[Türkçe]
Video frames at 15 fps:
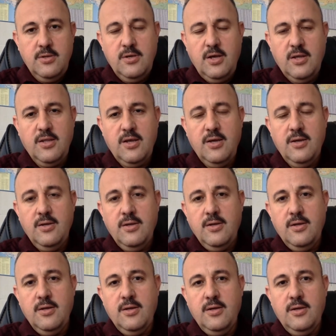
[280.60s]
ya da
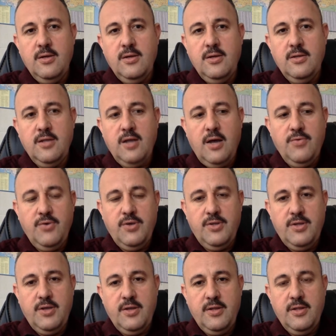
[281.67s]
ee,
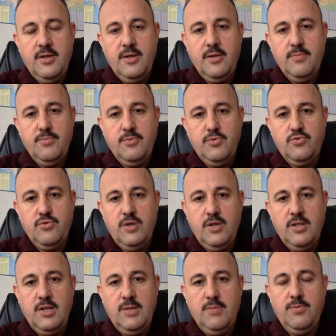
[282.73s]
davetiyede bir süre
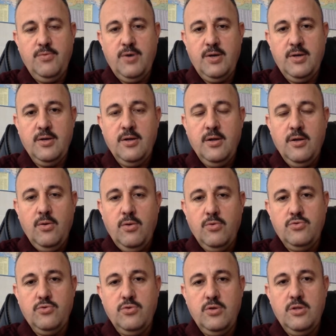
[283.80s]
dilimi var. O
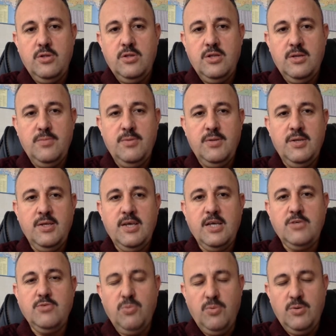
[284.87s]
süre diliminin
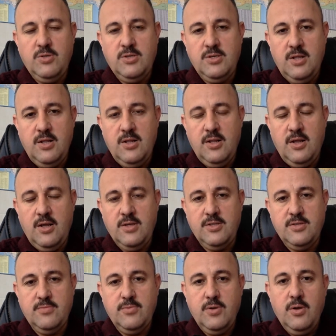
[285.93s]
geçmemesi
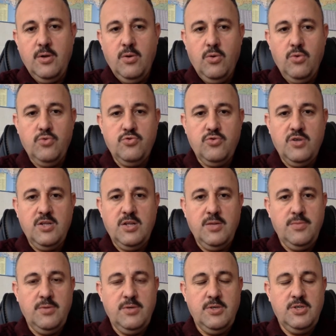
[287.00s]
lazım. O süre
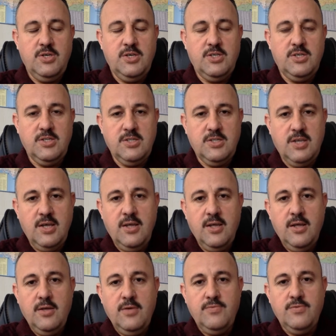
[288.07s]
dilimi içerisinde
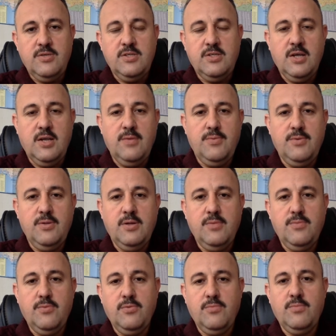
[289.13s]
bize talebinde
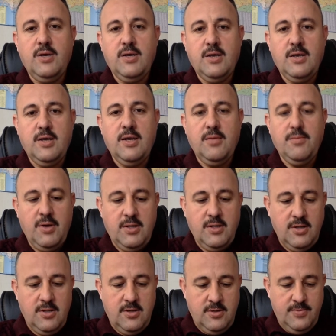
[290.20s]
bulunmak
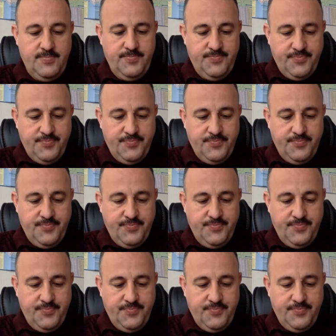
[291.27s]
gerekmektedir.